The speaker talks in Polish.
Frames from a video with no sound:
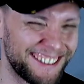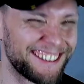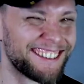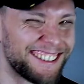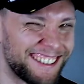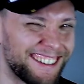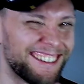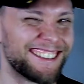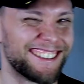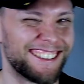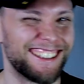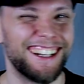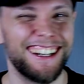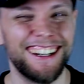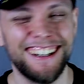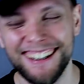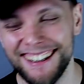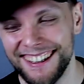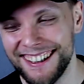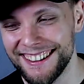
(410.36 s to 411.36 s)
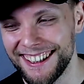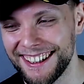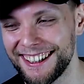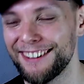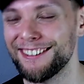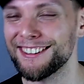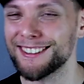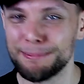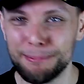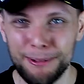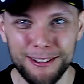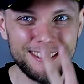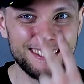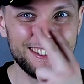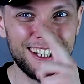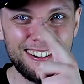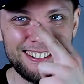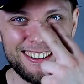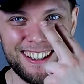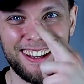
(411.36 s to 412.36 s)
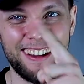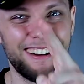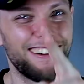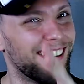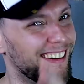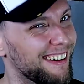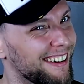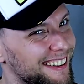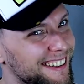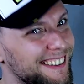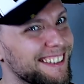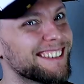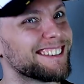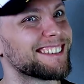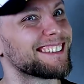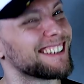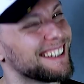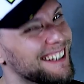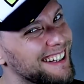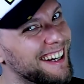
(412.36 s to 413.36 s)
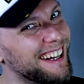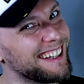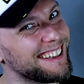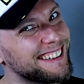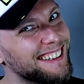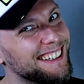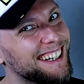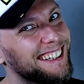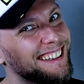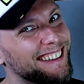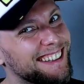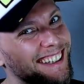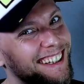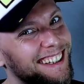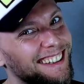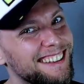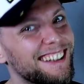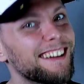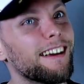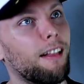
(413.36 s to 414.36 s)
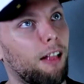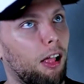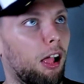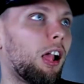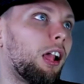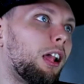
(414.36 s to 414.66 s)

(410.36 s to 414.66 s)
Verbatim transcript: Wiecie o co chodzi, nie? Takie rozpoznał takiego, o ty, ty, ty, ty.